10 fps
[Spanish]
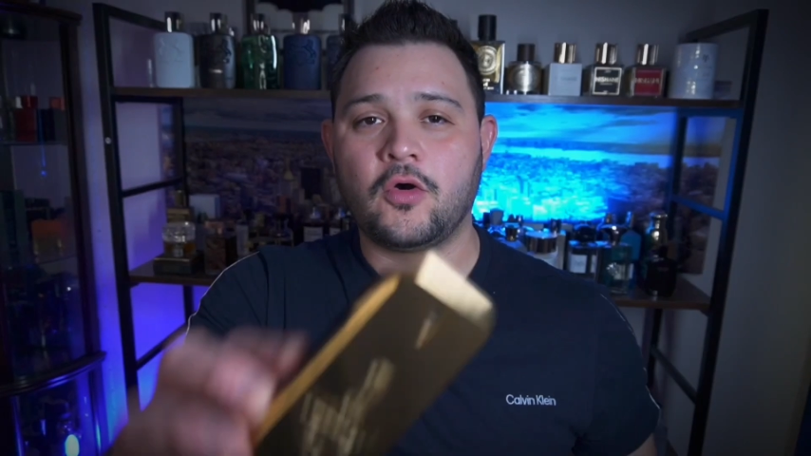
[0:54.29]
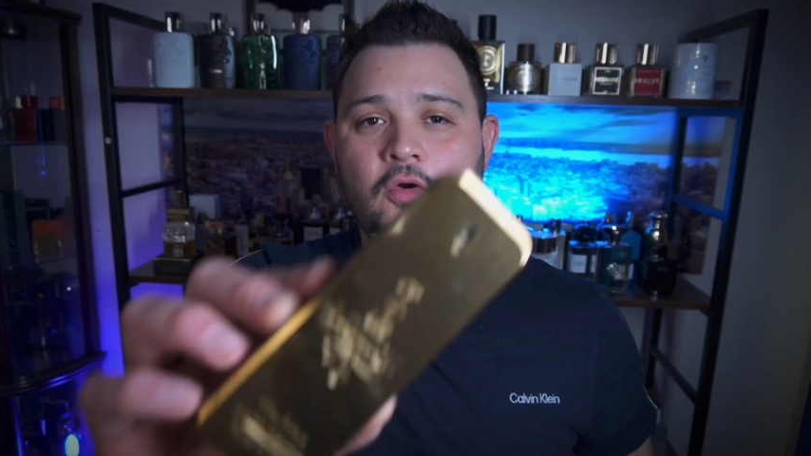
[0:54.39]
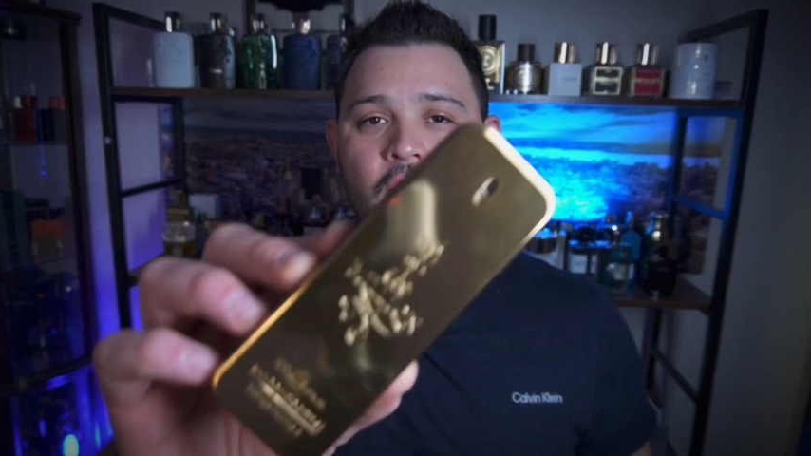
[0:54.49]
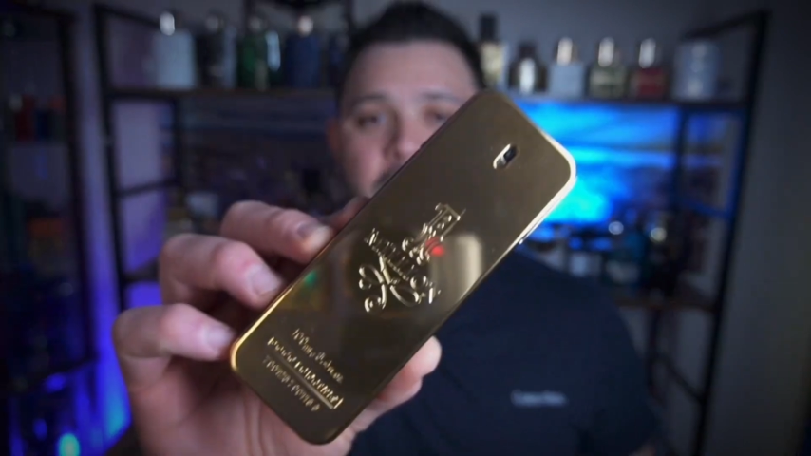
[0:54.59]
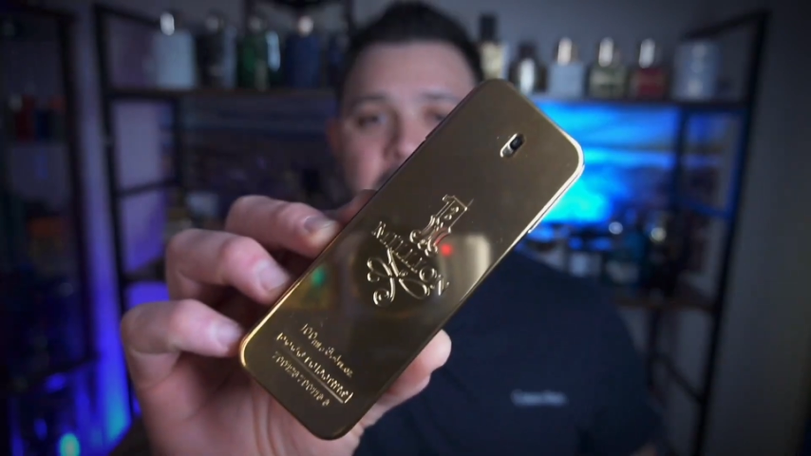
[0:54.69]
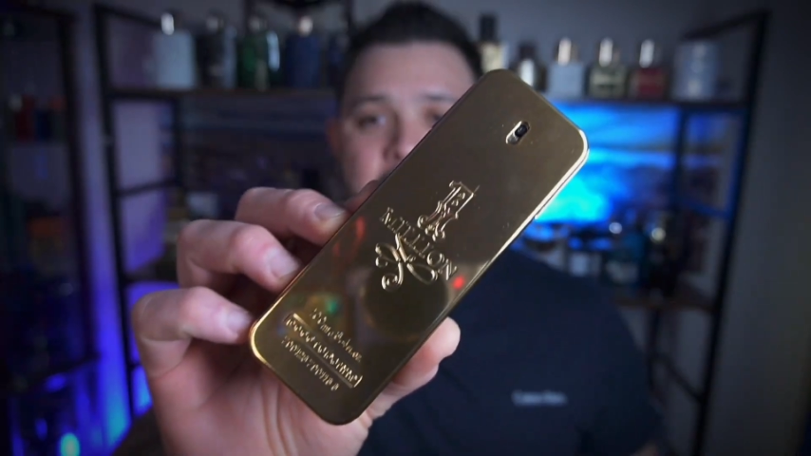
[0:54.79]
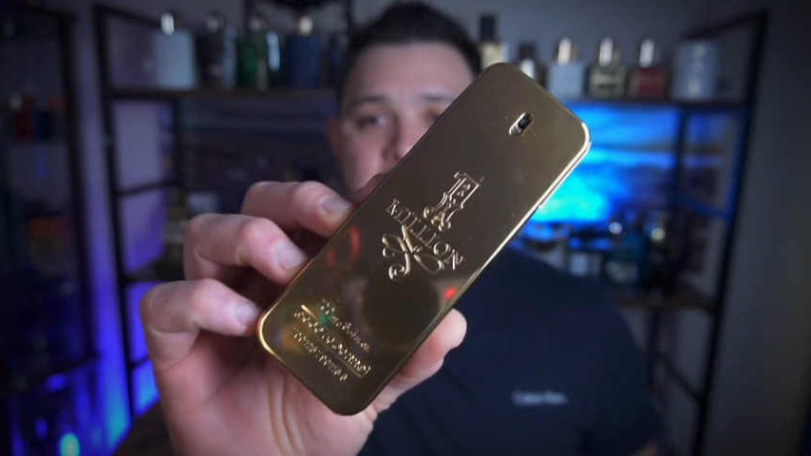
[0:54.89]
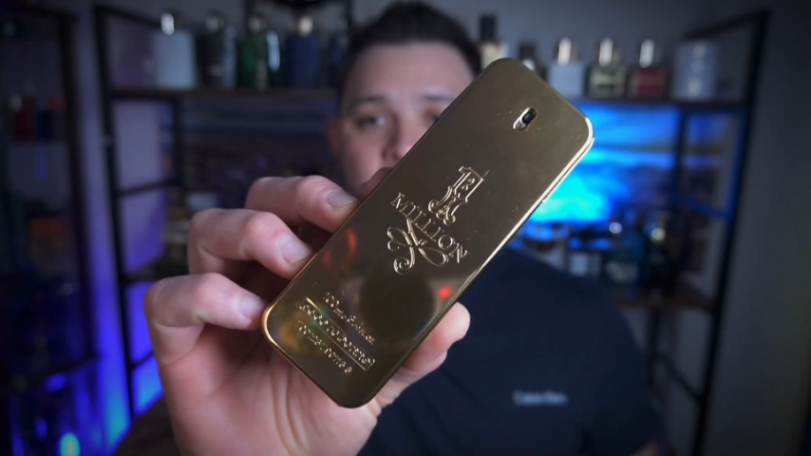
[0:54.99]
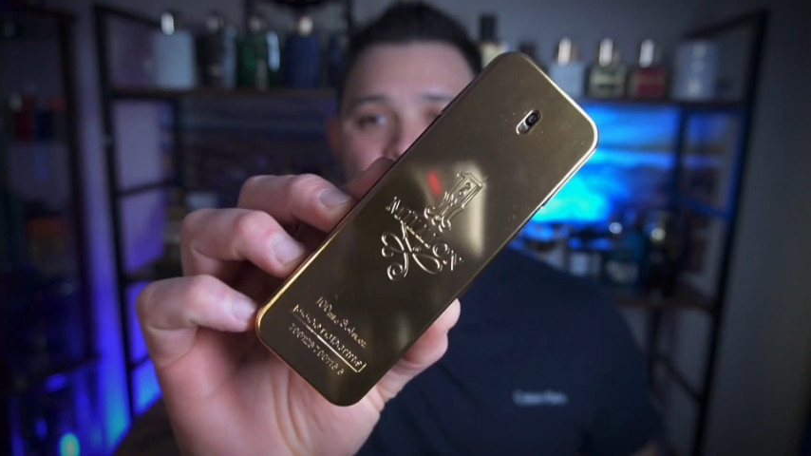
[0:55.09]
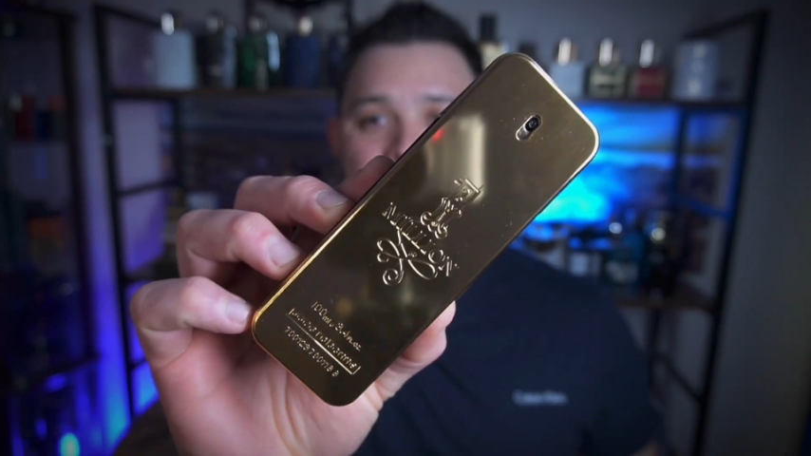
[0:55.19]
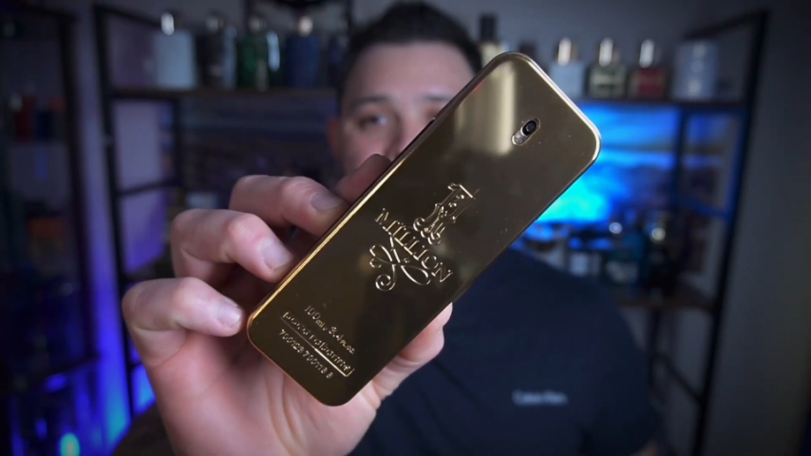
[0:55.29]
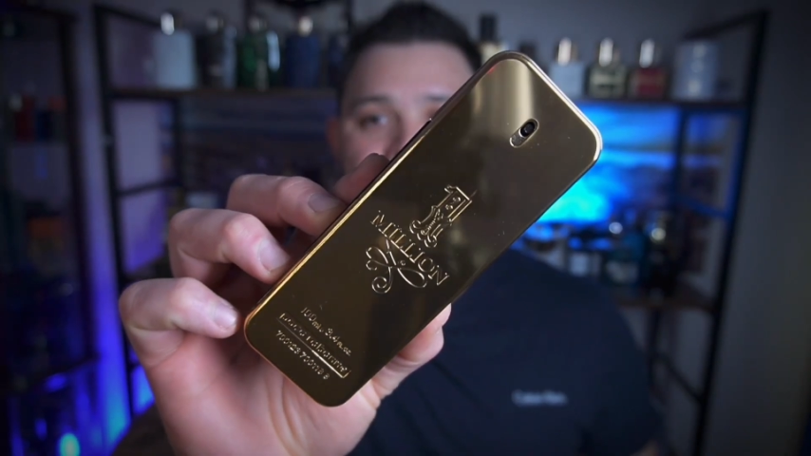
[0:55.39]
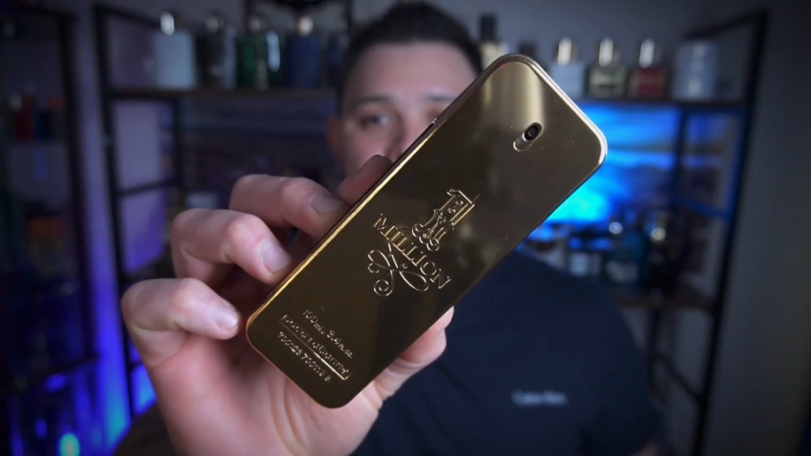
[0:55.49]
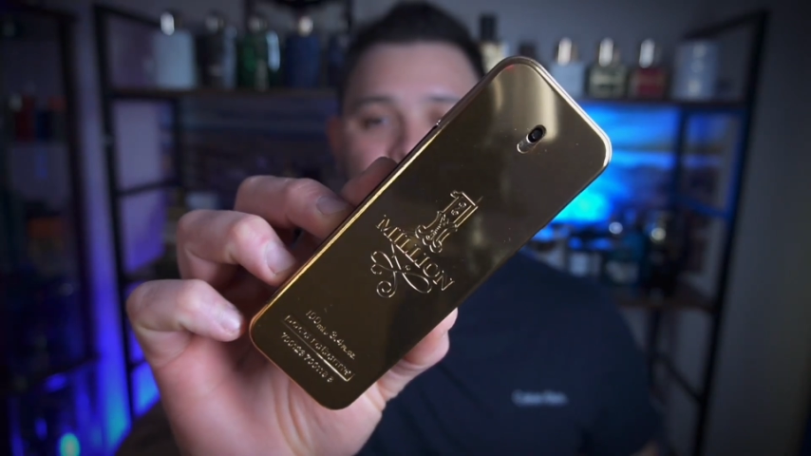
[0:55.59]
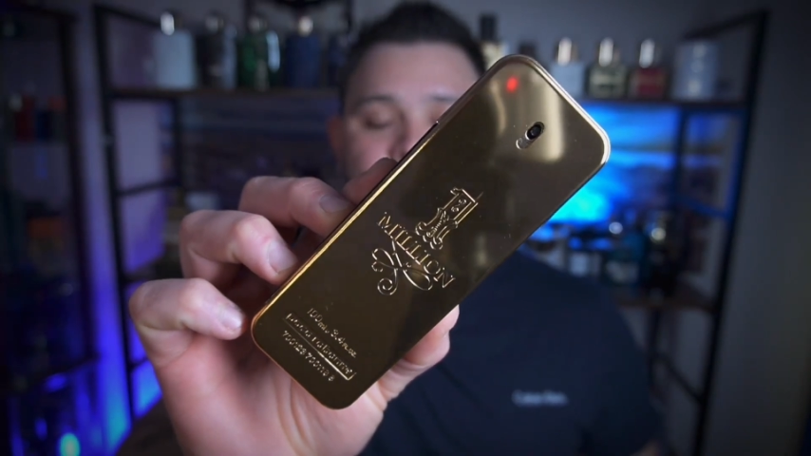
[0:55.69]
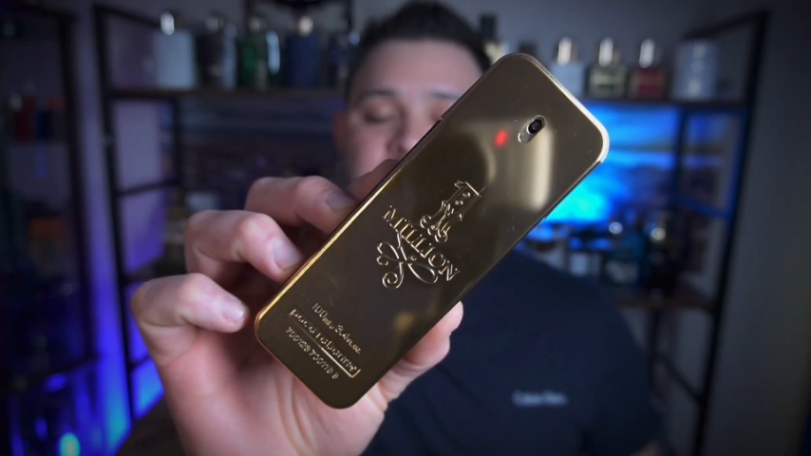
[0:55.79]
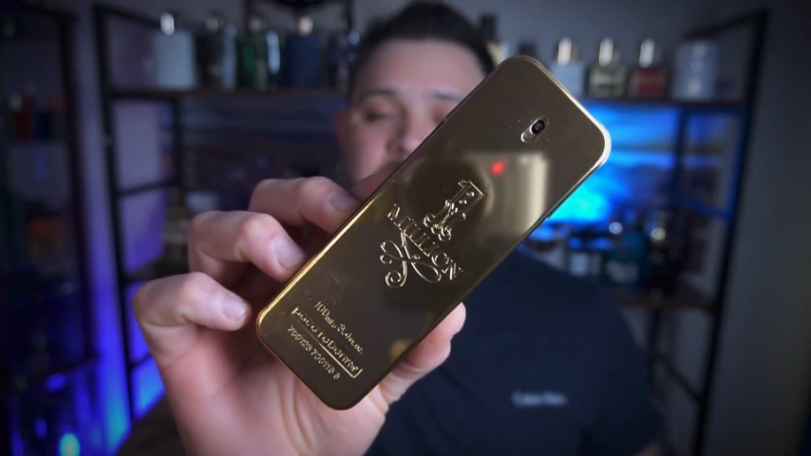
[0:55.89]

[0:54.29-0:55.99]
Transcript: o con la One Million,